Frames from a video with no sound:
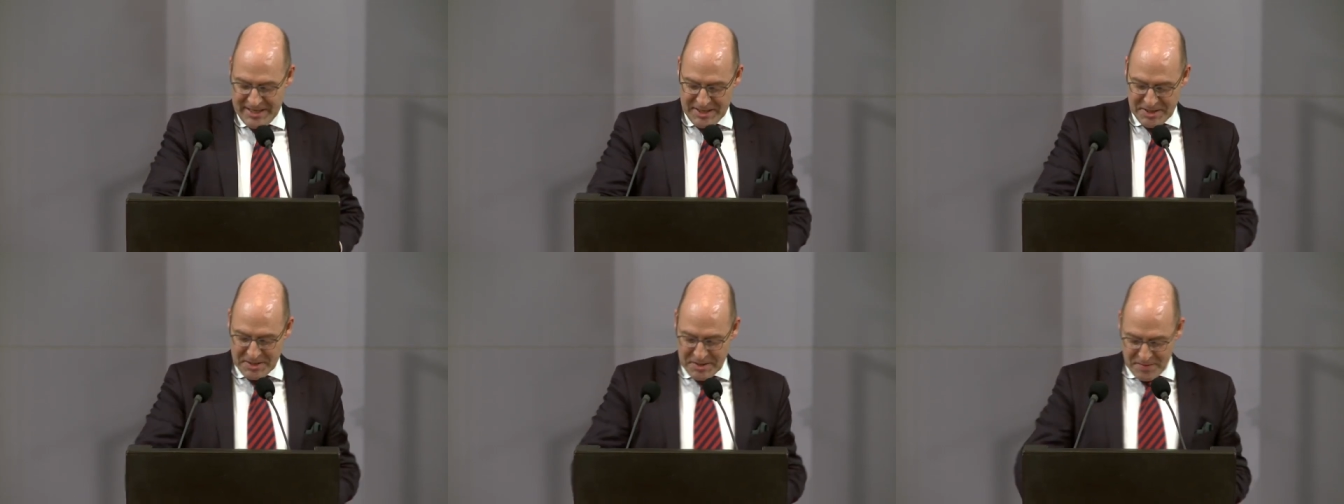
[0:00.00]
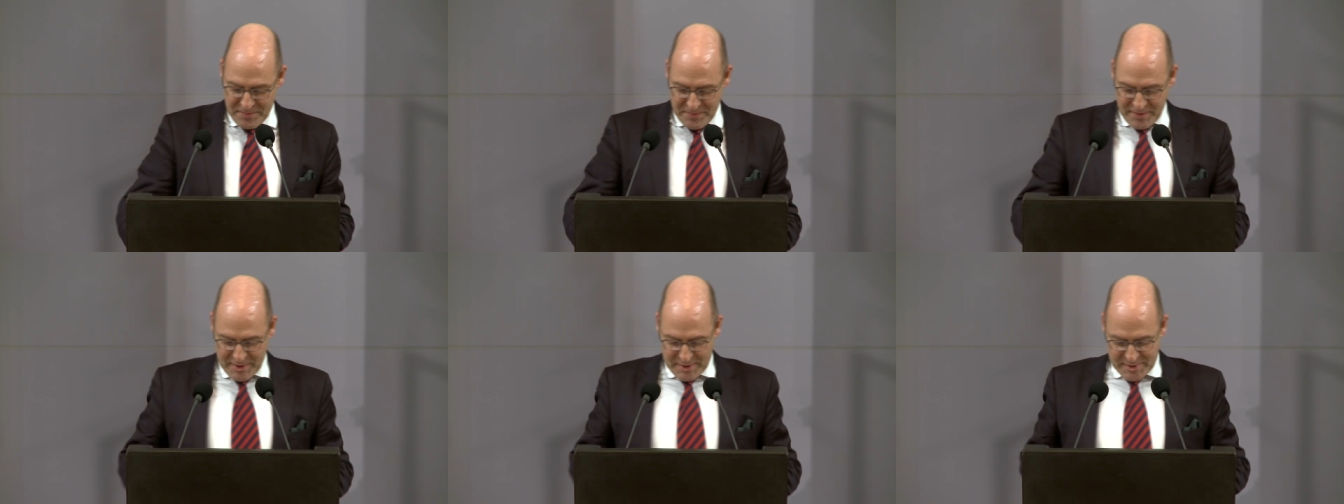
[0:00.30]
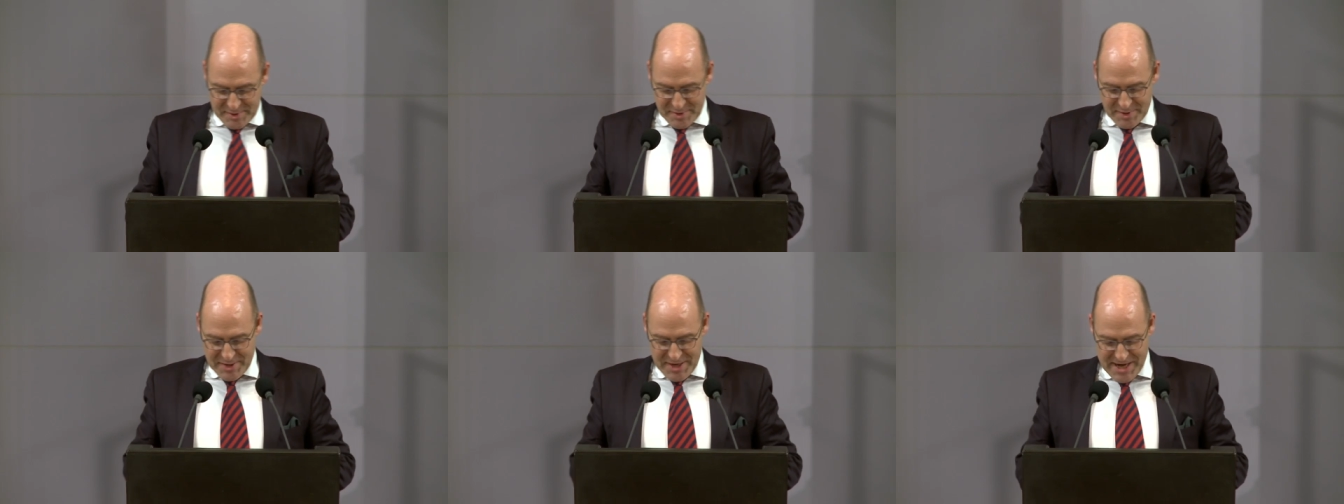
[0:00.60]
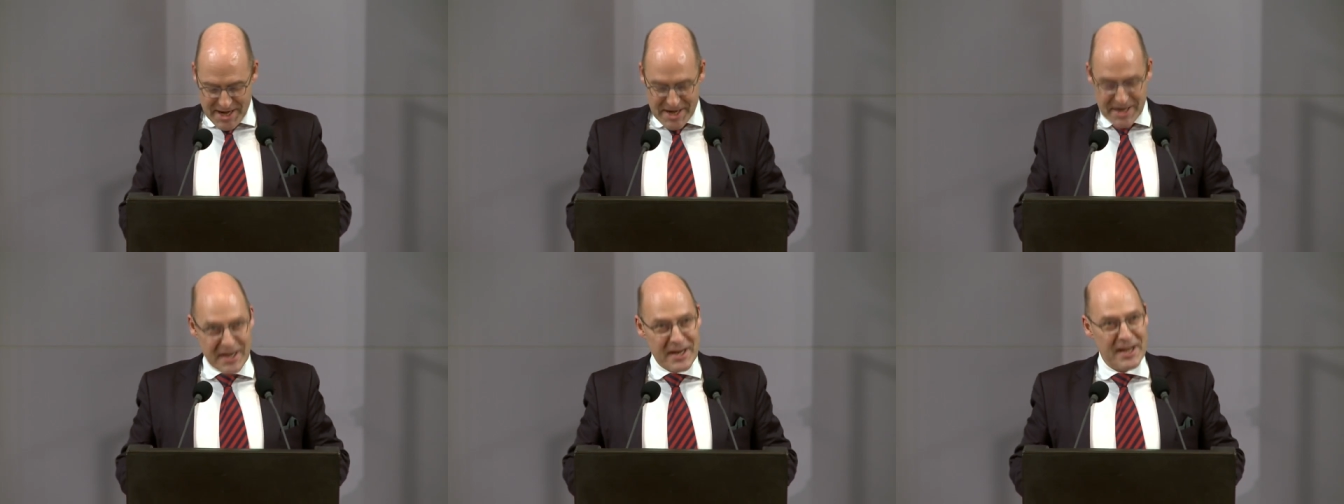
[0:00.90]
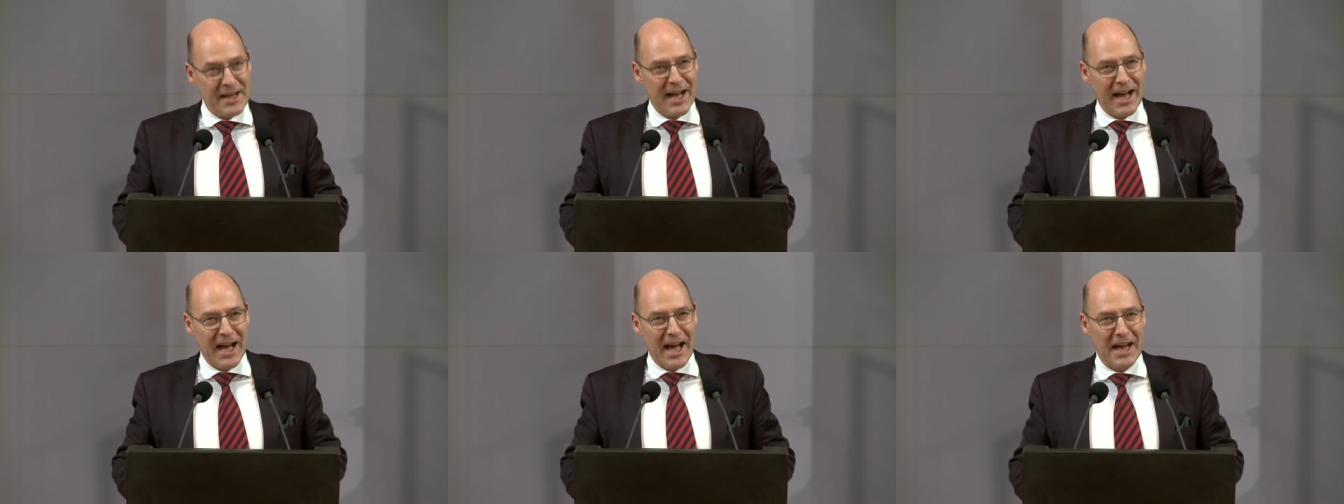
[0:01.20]
interfraktionellen
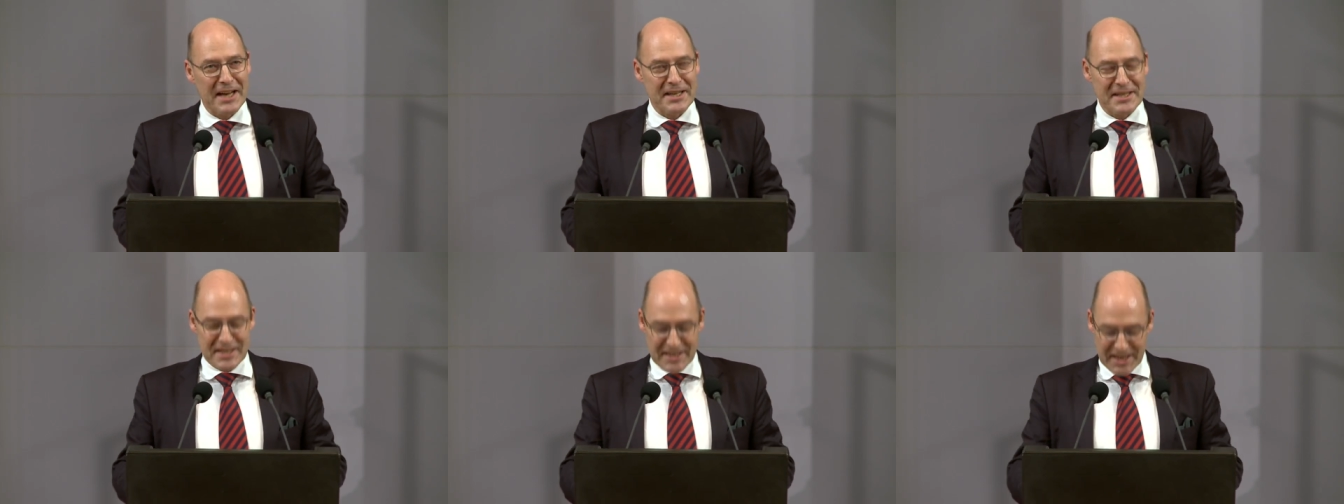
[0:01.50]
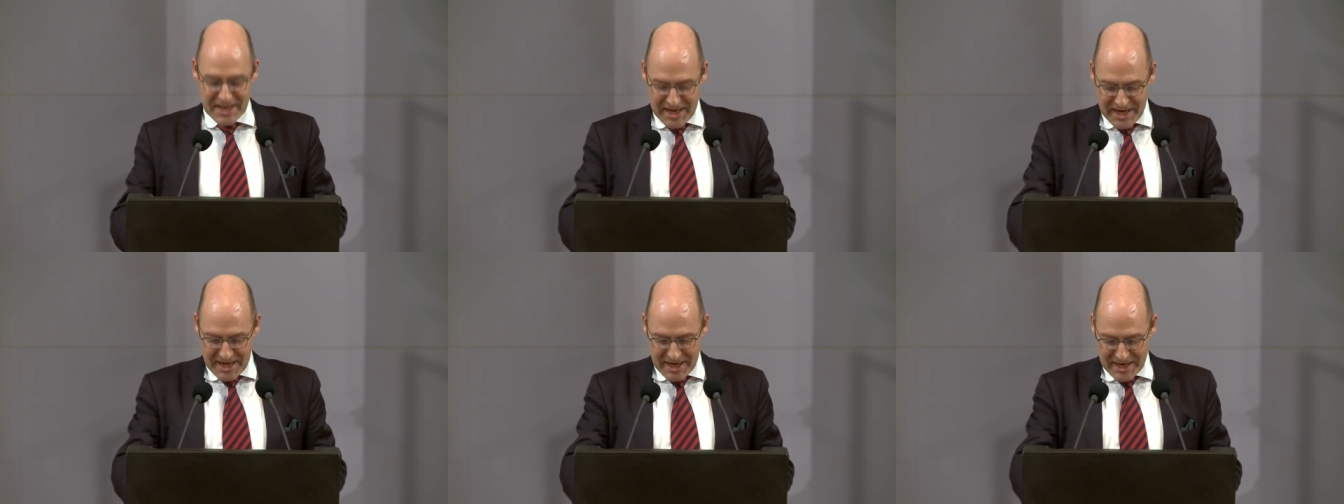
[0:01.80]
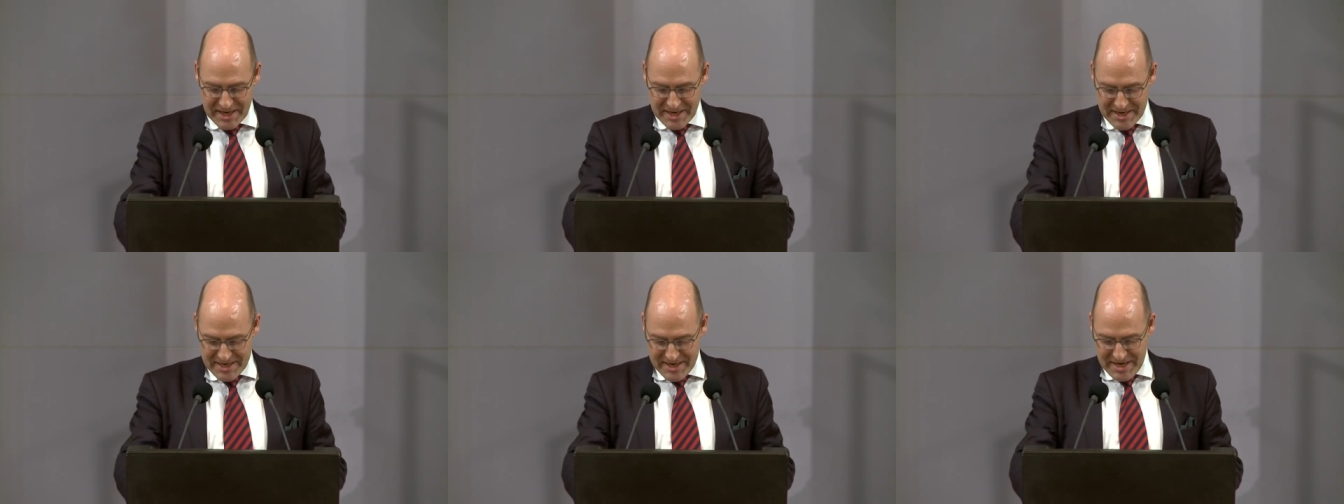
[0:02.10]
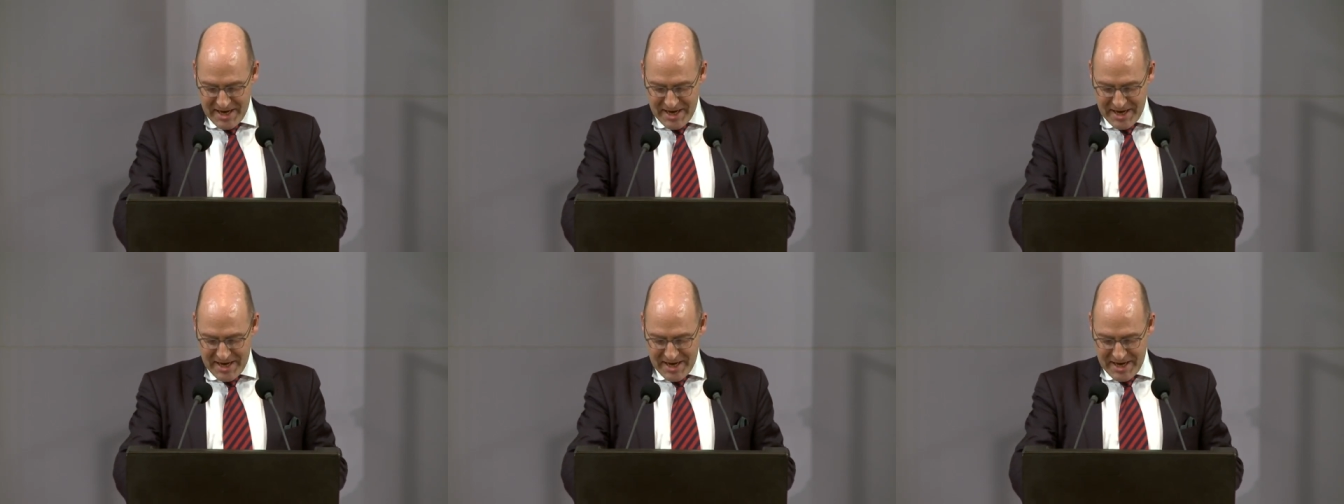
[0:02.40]
Anträgen